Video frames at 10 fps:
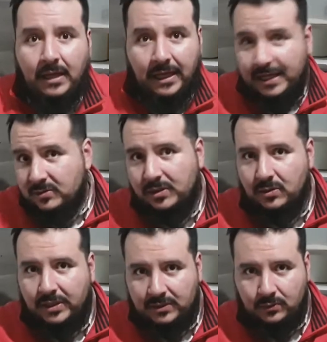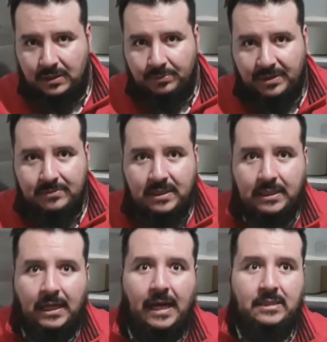eso es lo que es una PIMS.
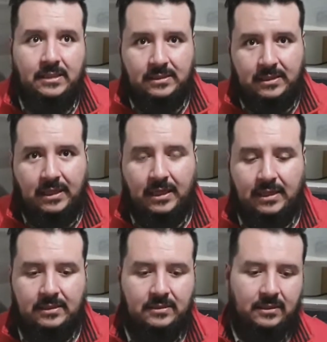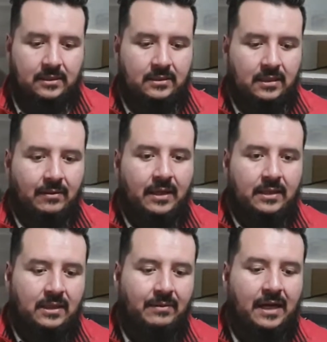Así está este,
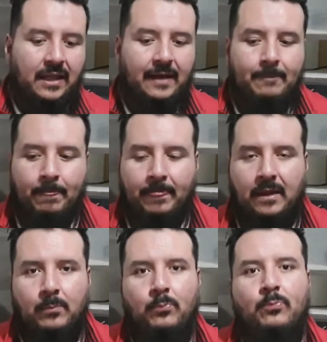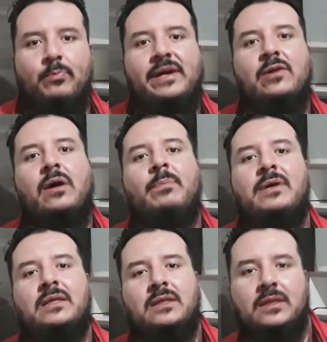trabajada. Pero
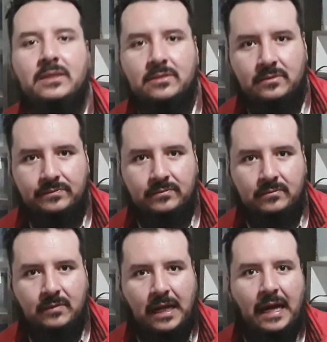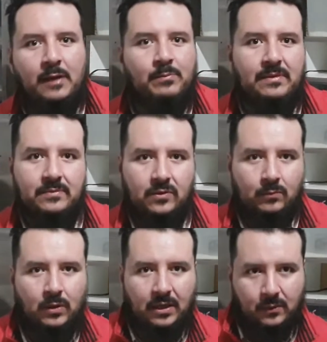aparte de eso, hay PIMS
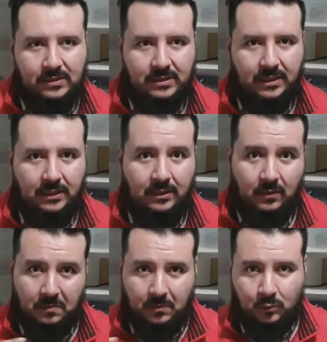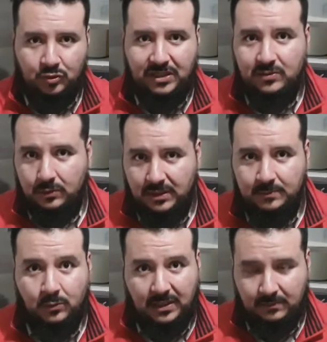como la nuestra y como muchas otras,
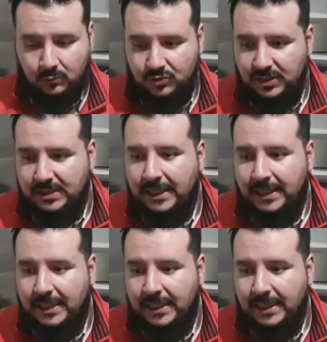porque hay muchas,